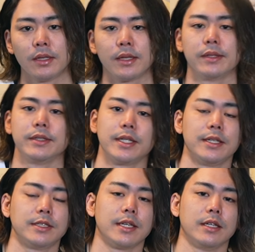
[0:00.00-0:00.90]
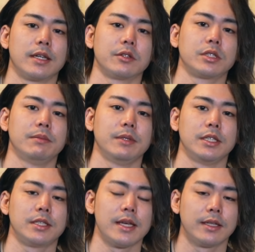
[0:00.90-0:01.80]
なのでぜひぜひ楽しみ
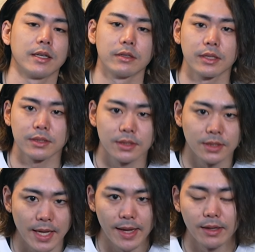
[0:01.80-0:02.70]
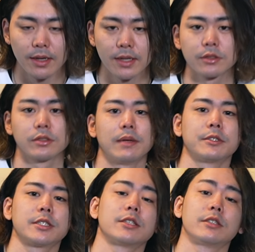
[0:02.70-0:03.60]
にしていてくださいありがとうござい
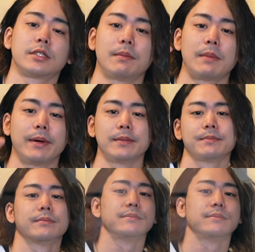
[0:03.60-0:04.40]
ましたアッシュでしたバイバイ